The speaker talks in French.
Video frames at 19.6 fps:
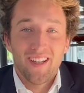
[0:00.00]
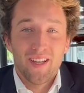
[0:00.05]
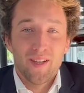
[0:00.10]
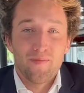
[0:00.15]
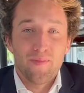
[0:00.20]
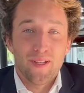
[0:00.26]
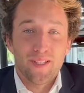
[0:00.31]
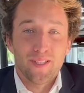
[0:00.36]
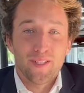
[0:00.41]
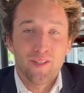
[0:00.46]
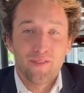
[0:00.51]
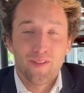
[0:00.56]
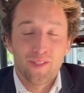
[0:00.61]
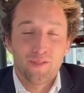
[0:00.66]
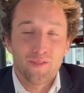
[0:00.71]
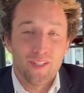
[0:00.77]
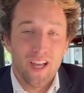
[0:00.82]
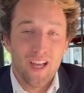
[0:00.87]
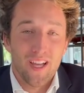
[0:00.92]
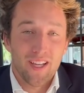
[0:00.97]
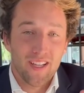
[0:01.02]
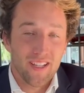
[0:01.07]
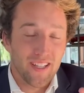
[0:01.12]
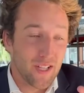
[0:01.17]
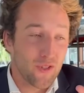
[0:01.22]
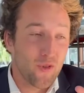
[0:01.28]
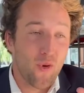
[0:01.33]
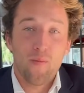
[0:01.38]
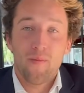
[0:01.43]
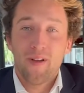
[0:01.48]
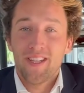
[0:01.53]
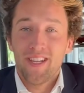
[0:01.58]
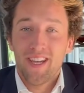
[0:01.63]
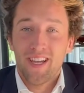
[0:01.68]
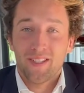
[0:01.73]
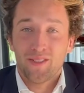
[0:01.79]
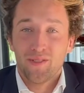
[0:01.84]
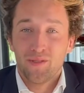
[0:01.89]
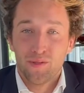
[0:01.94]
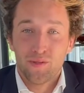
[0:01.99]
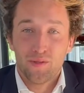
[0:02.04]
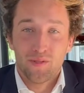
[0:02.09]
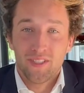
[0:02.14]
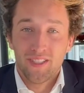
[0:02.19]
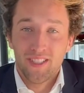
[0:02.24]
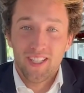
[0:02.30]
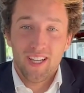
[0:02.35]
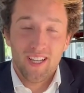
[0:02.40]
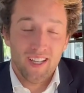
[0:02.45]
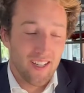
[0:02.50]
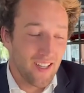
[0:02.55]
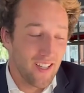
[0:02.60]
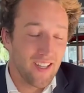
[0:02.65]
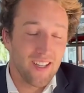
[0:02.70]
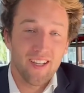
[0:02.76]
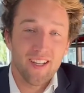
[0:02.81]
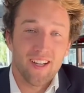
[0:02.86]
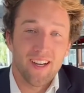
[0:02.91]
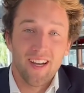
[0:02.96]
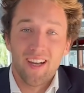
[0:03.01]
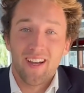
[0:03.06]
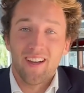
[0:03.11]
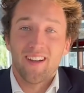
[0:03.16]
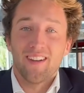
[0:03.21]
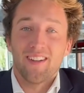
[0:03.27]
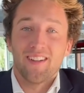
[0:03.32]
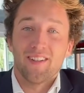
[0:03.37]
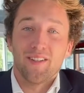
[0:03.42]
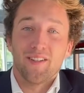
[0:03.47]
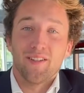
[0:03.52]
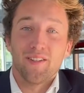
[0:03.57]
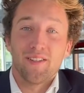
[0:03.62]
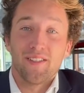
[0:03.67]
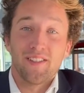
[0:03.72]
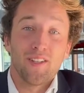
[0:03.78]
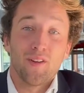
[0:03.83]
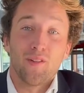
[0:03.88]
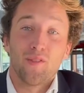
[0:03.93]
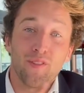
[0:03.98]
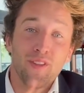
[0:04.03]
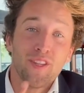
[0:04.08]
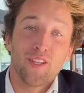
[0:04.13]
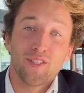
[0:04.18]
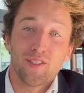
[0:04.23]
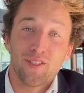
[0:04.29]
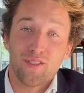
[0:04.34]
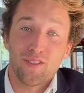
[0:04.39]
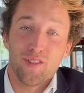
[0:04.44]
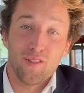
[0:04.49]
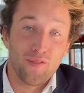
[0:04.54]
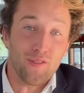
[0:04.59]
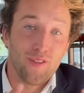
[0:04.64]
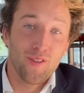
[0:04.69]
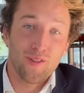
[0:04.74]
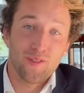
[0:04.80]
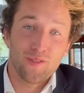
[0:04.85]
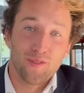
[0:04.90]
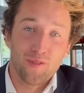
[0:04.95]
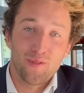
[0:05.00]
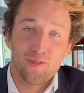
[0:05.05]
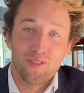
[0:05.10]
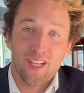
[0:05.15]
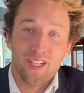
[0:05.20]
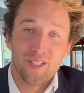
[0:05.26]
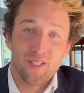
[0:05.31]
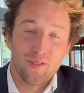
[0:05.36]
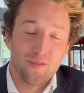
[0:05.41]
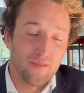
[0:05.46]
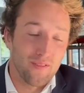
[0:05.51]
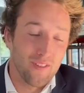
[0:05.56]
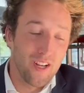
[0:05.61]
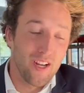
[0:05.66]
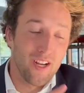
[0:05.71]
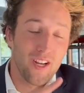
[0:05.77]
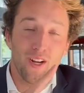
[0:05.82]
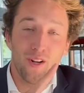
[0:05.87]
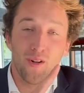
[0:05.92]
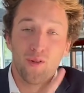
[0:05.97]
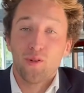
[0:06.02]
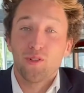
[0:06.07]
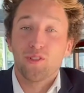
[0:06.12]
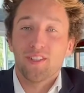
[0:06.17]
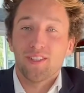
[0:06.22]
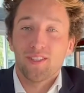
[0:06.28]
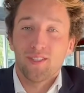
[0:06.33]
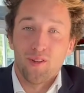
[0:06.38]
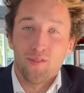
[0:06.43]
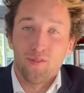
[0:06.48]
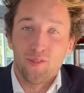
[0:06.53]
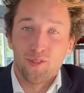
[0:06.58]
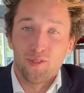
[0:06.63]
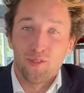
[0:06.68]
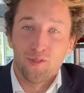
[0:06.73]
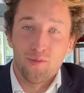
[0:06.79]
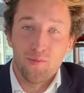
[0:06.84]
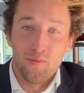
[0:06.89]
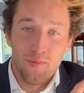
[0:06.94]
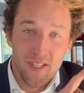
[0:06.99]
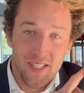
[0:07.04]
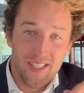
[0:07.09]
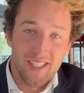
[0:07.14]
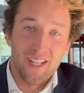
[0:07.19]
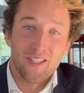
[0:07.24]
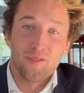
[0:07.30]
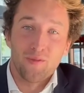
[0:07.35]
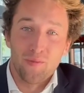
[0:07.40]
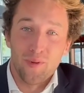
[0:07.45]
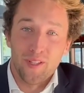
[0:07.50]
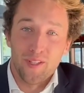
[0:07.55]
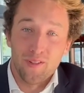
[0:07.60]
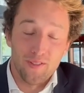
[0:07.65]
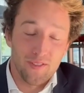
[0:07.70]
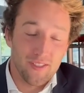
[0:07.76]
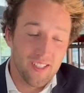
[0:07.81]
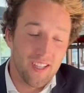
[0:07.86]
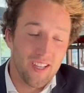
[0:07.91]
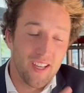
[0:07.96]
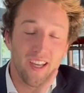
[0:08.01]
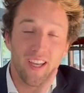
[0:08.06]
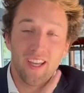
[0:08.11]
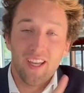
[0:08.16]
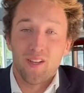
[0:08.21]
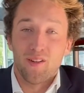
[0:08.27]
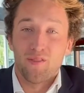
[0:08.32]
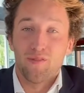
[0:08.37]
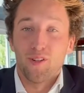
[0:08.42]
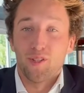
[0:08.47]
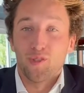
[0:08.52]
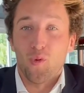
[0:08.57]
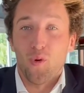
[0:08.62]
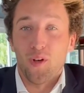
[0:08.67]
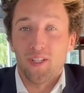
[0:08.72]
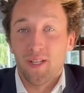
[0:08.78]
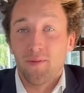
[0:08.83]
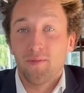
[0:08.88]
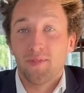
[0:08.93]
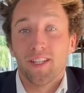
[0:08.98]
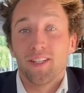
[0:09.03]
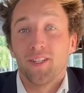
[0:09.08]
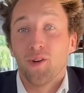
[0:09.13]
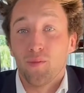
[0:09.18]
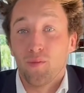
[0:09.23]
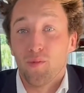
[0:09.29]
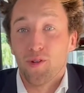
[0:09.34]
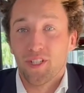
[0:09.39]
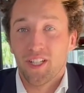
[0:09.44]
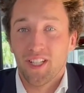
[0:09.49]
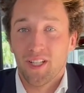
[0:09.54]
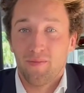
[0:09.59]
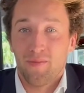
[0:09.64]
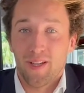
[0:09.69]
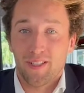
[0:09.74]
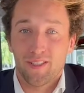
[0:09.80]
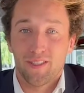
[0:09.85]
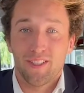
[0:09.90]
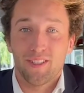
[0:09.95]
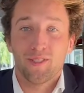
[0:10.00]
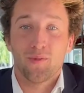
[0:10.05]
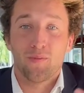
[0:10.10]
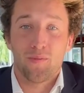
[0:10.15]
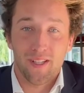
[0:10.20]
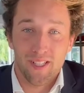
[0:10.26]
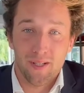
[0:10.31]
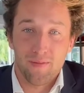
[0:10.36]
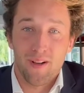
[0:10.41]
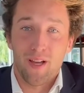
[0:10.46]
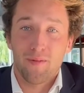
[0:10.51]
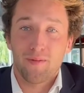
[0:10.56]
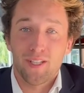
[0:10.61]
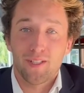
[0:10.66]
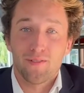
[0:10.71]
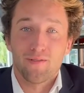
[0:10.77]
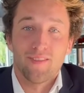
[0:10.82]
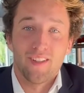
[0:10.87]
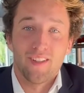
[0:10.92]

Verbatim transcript: parce qu'en fait, on a, il y a trois manières de nous soutenir. L'un, euh, c'est en, finançant nos actions. L'autre, c'est en faisant du mécénat de compétences. Et enfin, en troisième, c'est d'embaucher des personnes qui sont passées par la prison.